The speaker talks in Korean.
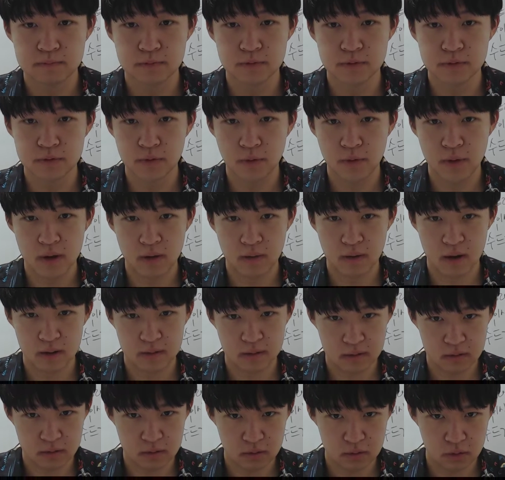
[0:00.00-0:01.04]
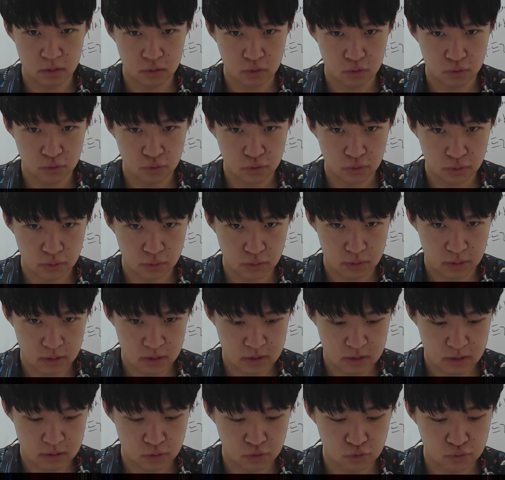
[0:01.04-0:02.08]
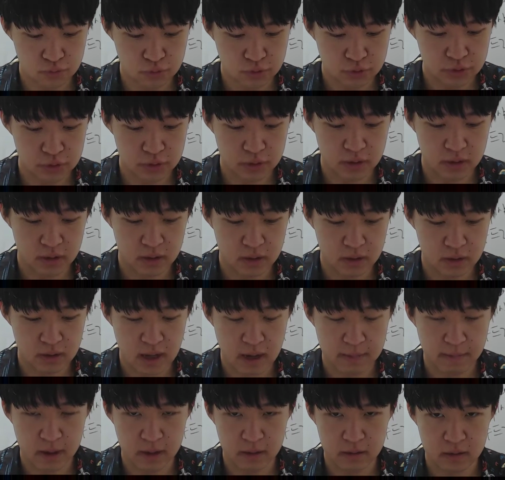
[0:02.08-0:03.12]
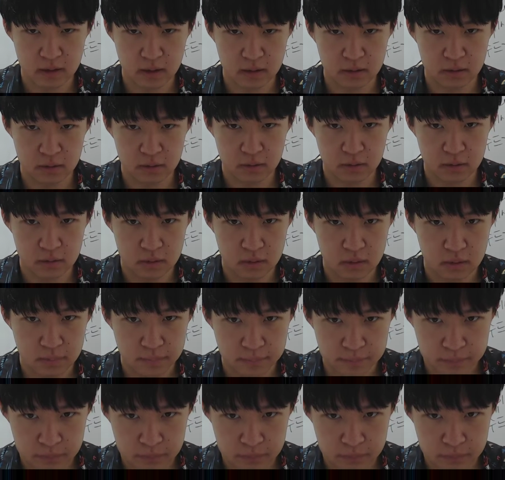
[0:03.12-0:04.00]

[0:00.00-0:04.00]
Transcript: 불교에 관한 그런 유교 이제 유물들이 남아 있다는 거.